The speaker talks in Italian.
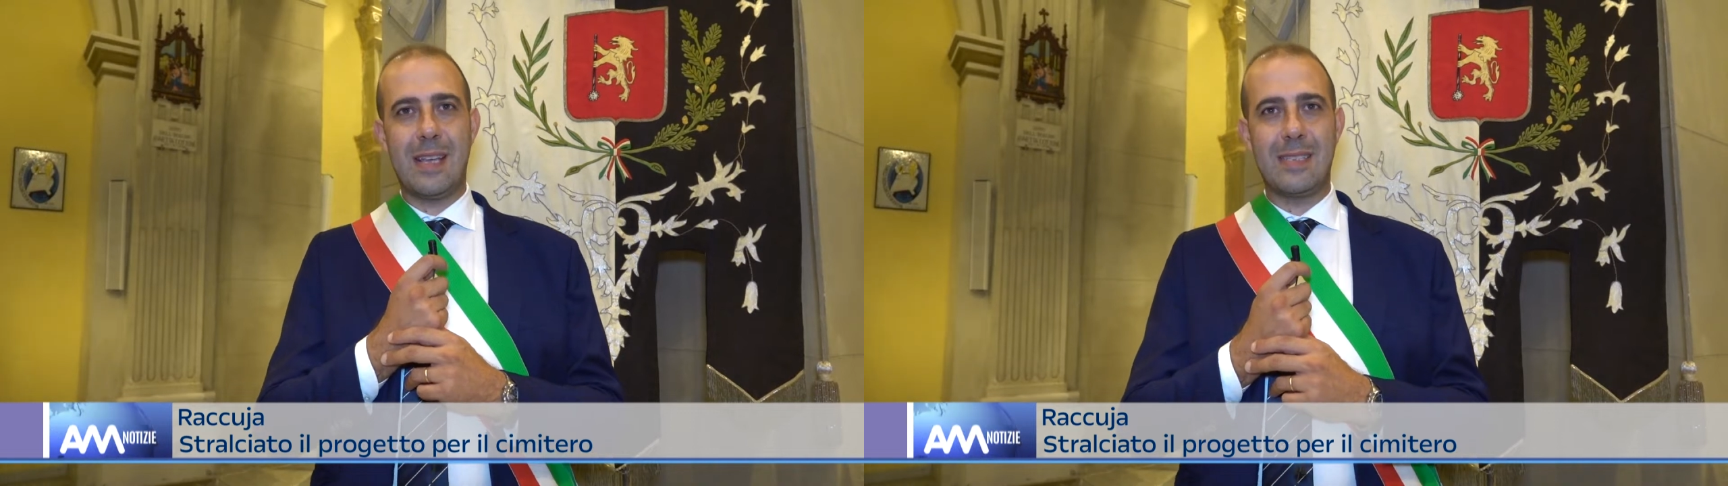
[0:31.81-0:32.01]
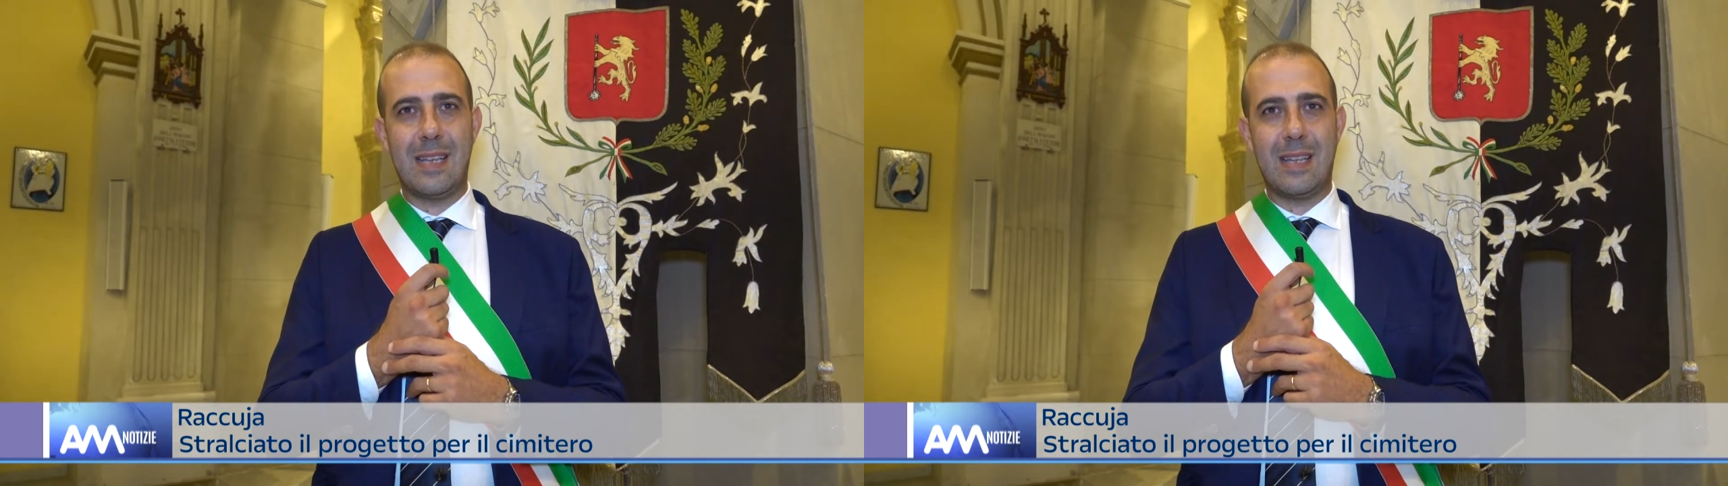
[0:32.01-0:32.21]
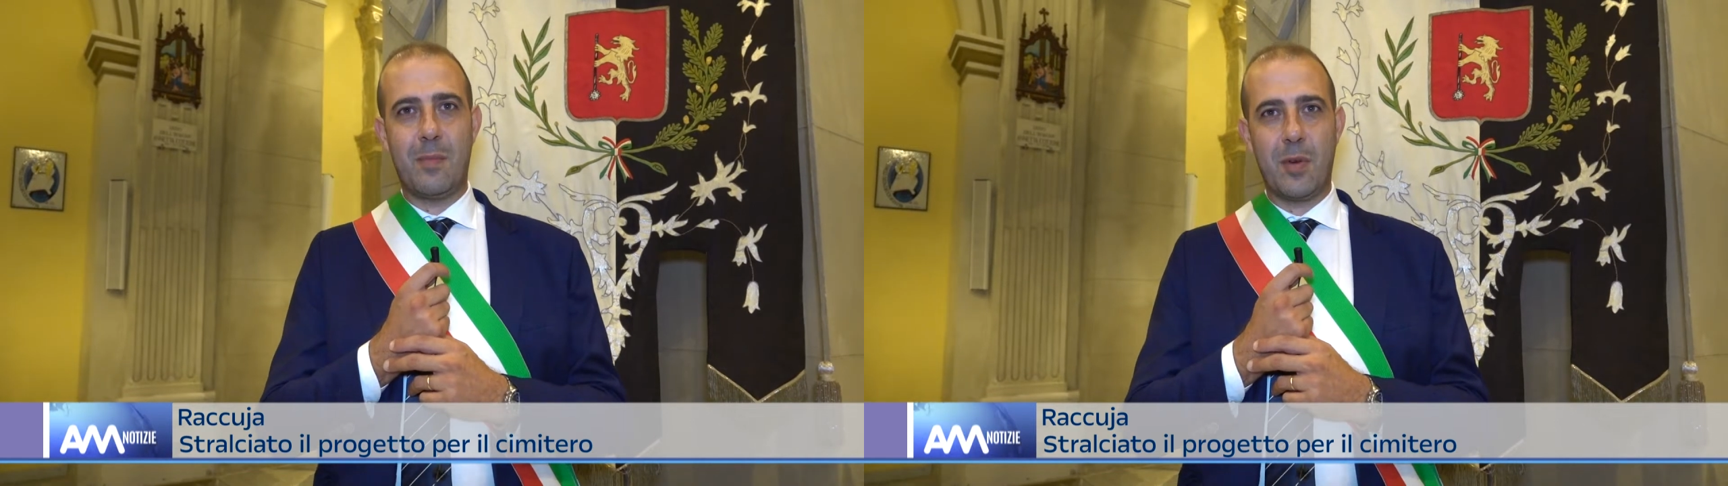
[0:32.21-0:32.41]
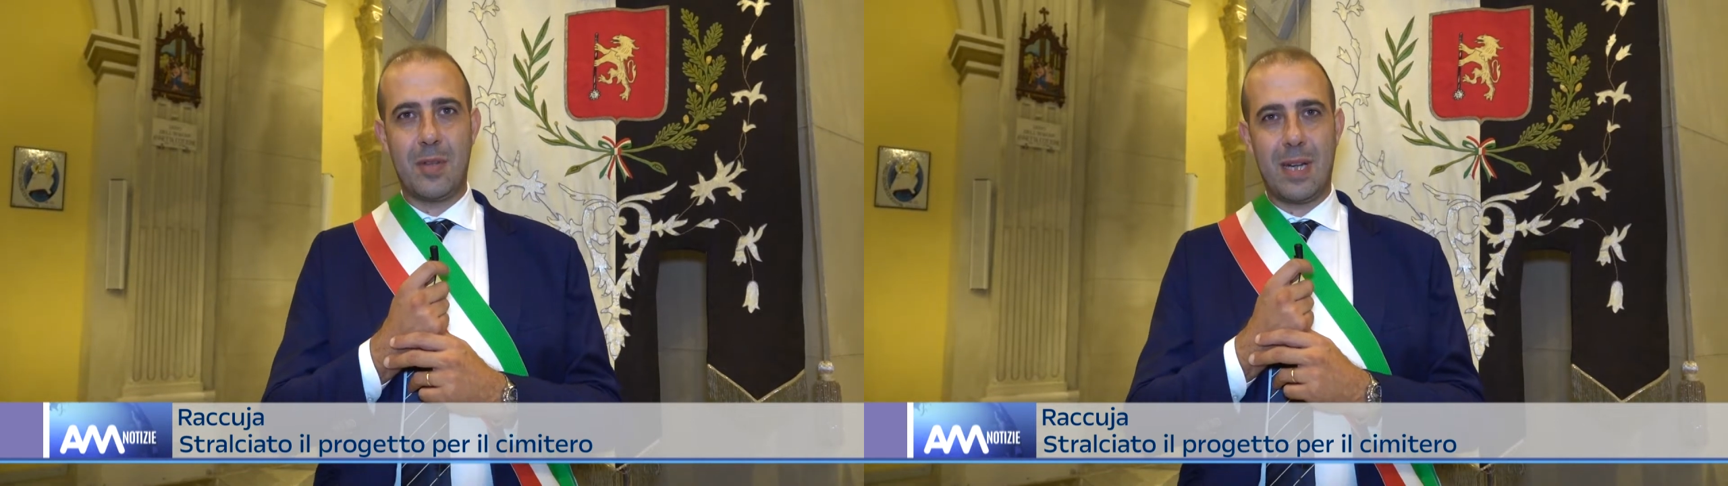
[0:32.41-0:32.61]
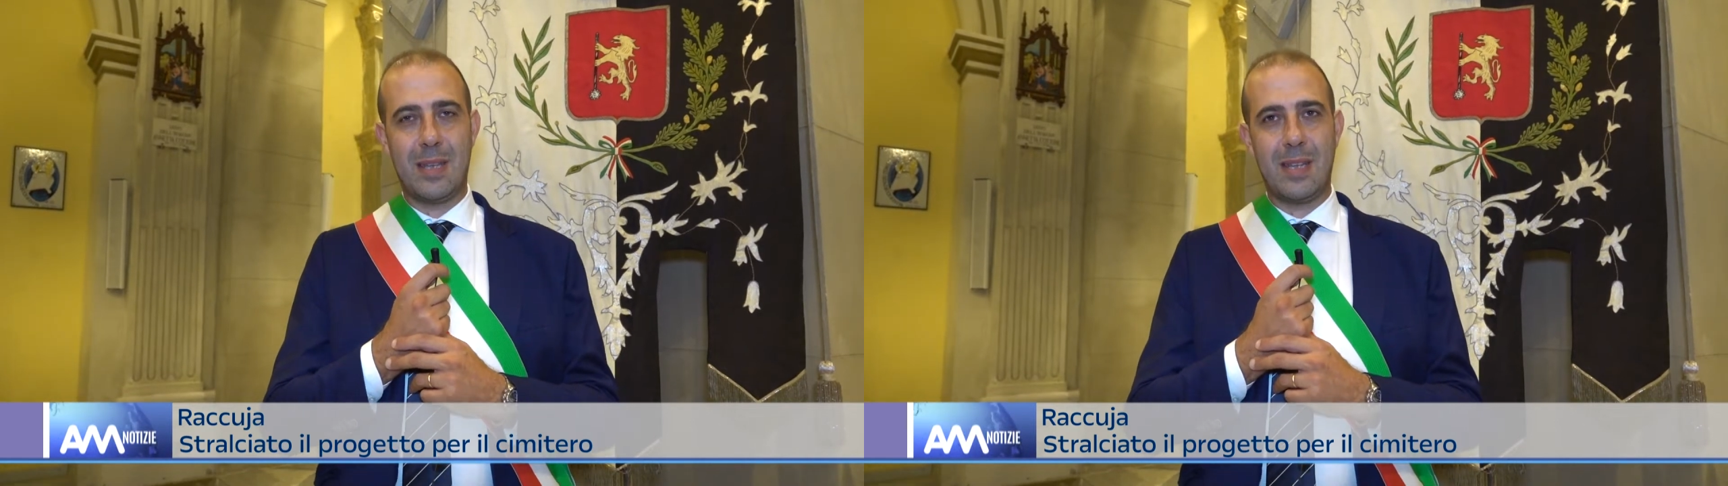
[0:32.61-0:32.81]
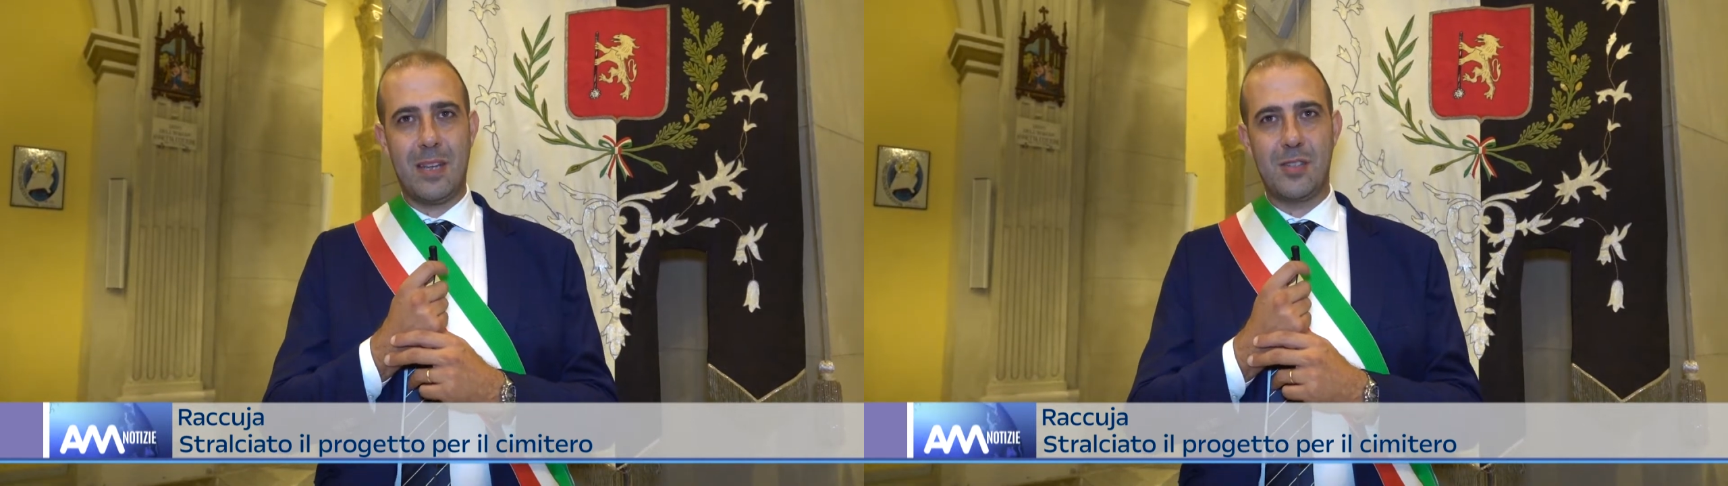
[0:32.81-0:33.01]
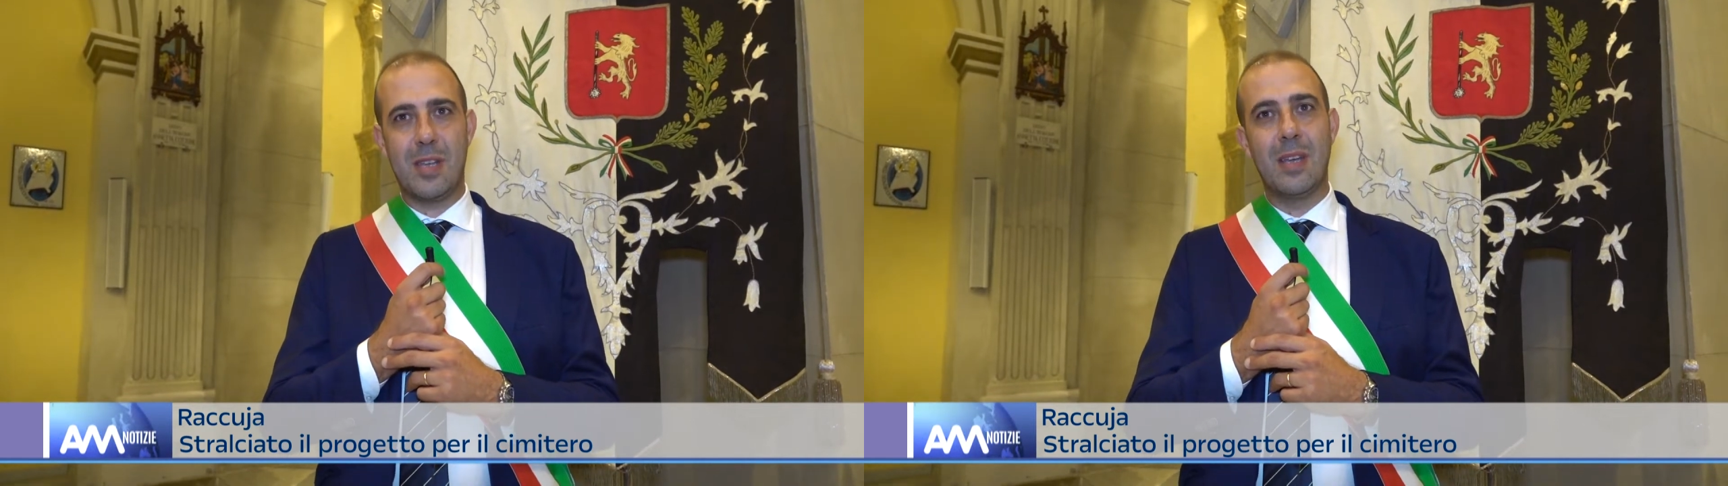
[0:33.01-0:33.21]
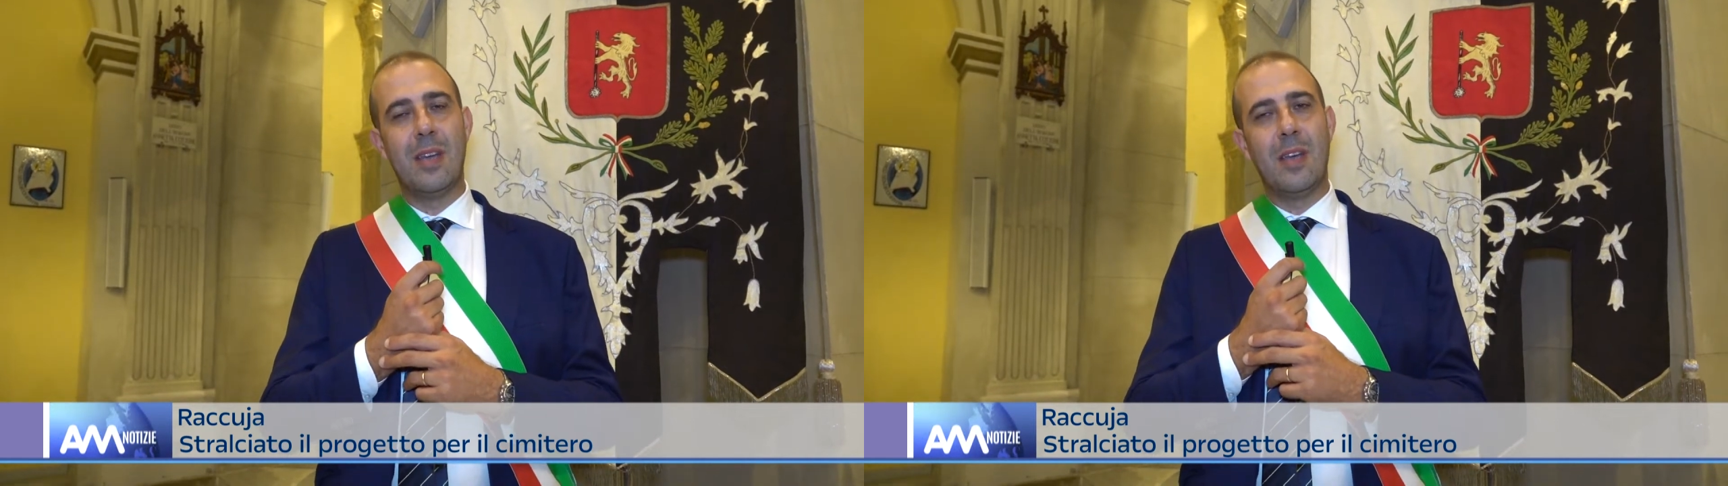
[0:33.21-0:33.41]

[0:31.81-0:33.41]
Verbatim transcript: Santa Protettrice.